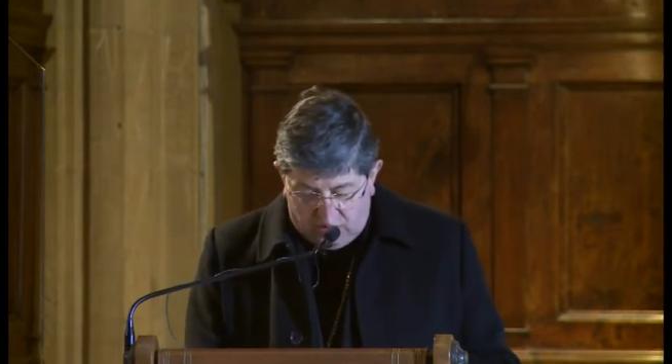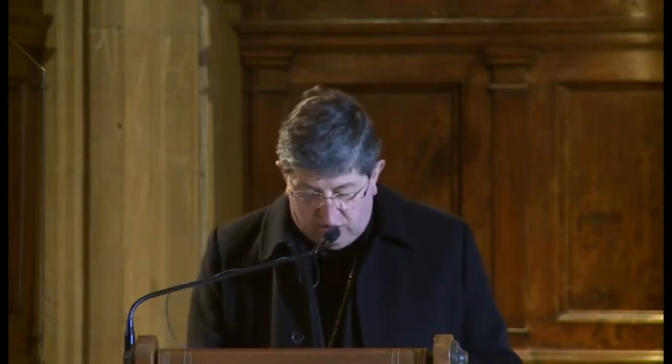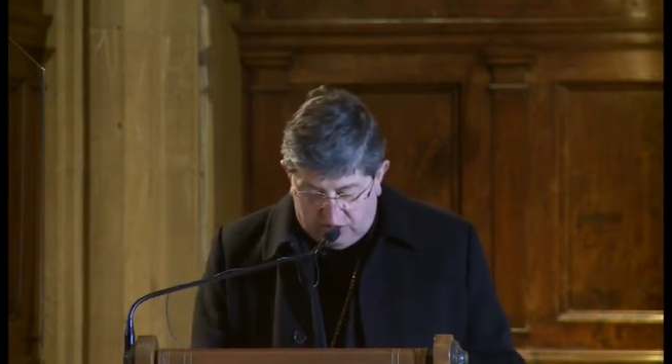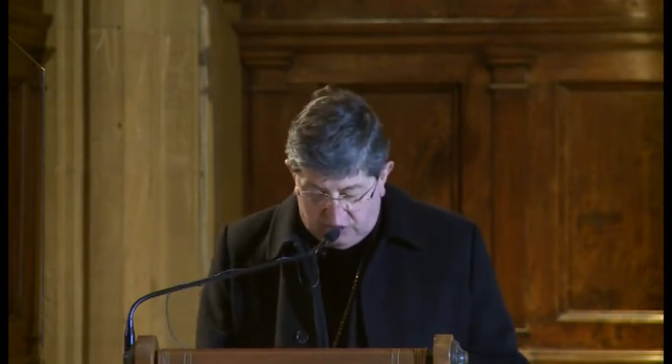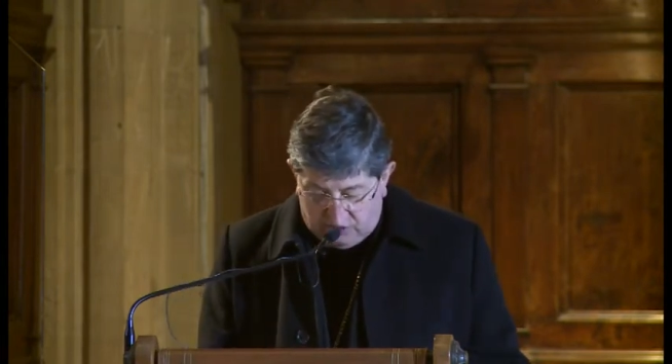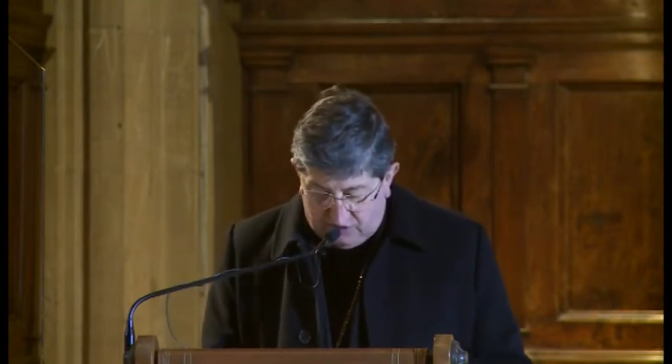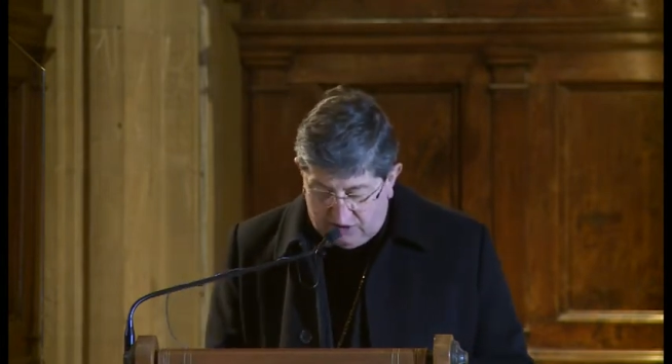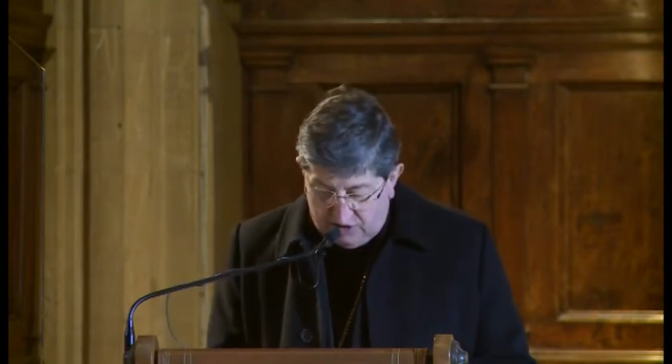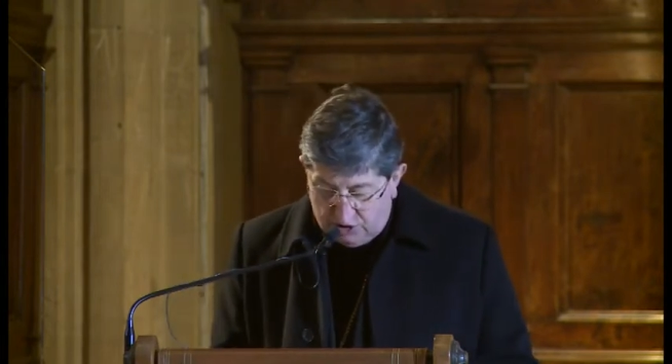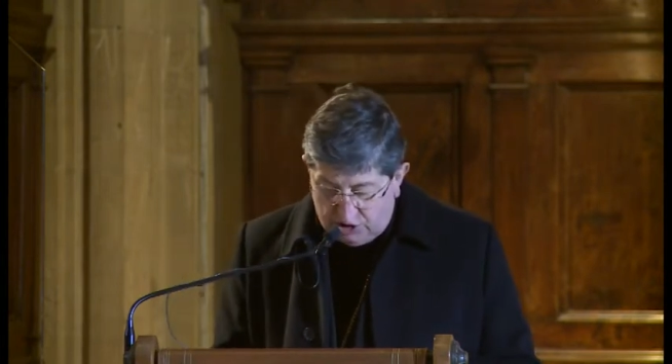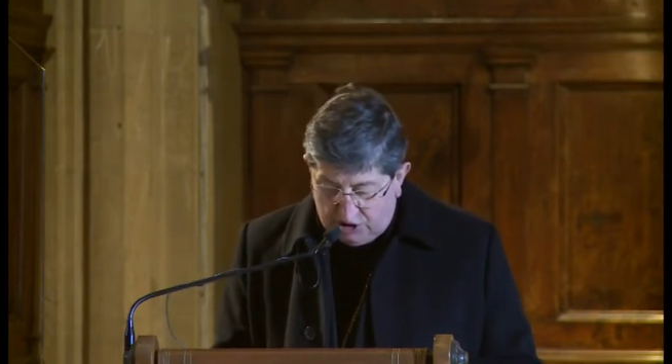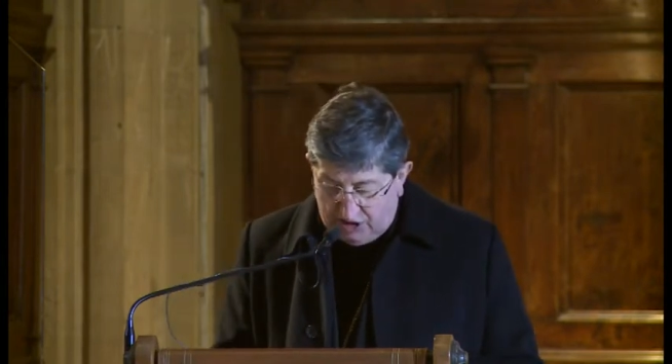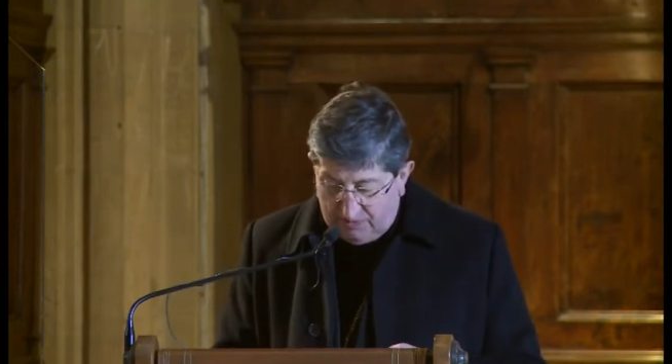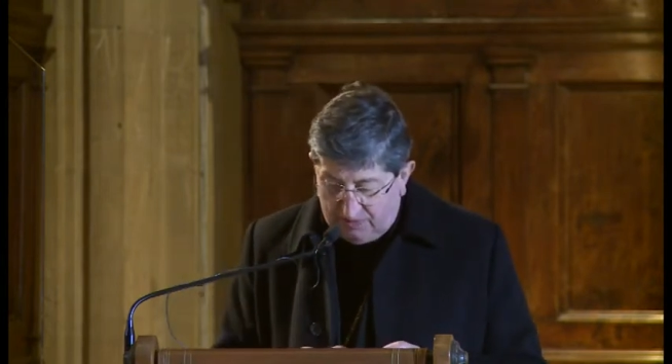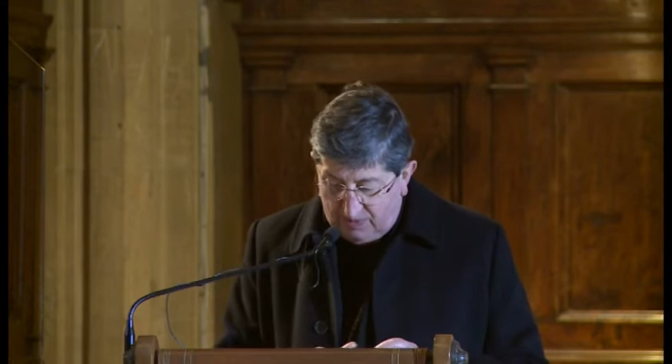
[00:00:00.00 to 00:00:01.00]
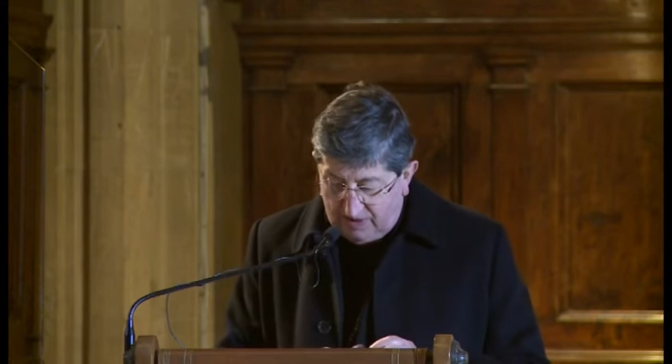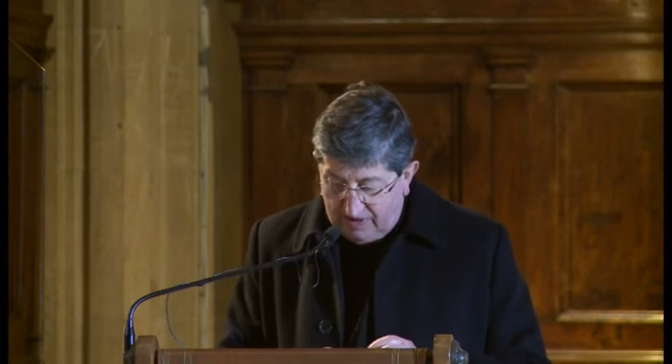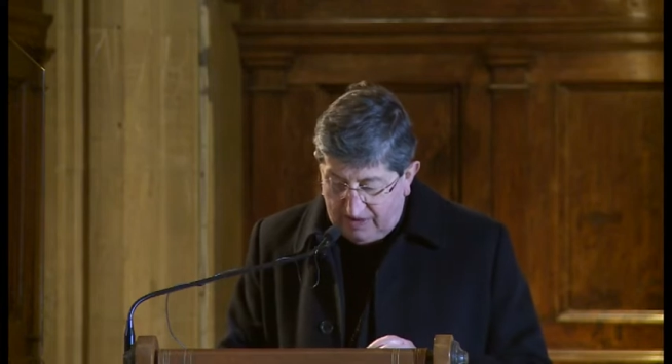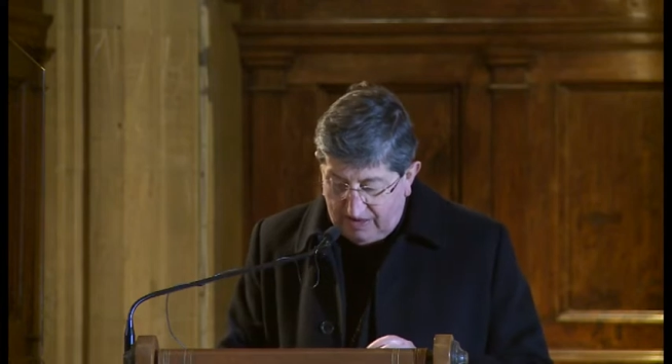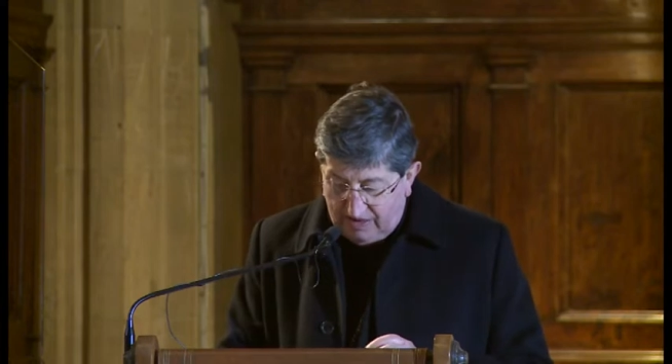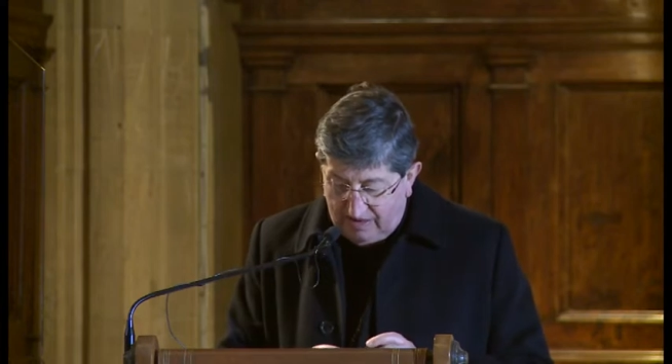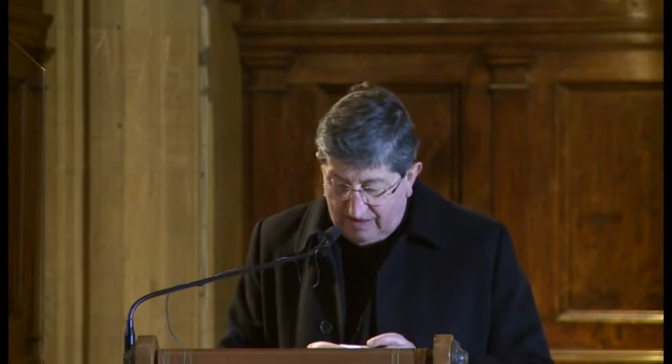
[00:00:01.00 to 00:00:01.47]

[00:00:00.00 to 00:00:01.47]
con i suoi discepoli